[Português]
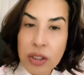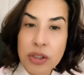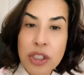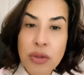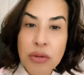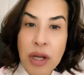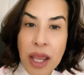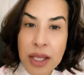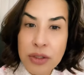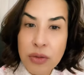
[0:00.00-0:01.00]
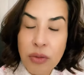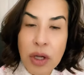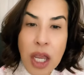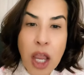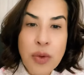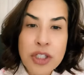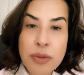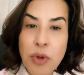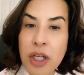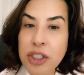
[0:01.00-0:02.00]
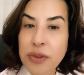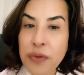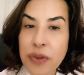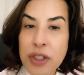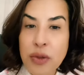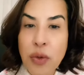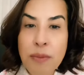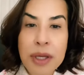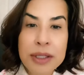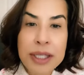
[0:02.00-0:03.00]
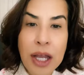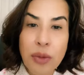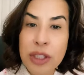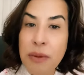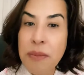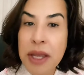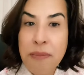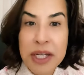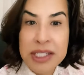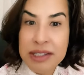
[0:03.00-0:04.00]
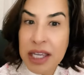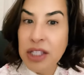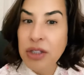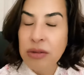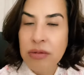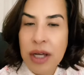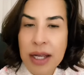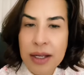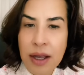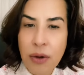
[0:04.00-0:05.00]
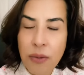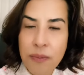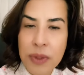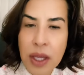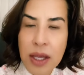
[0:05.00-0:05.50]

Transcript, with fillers: diurético, é um estimulante físico e mental, também presente no cacau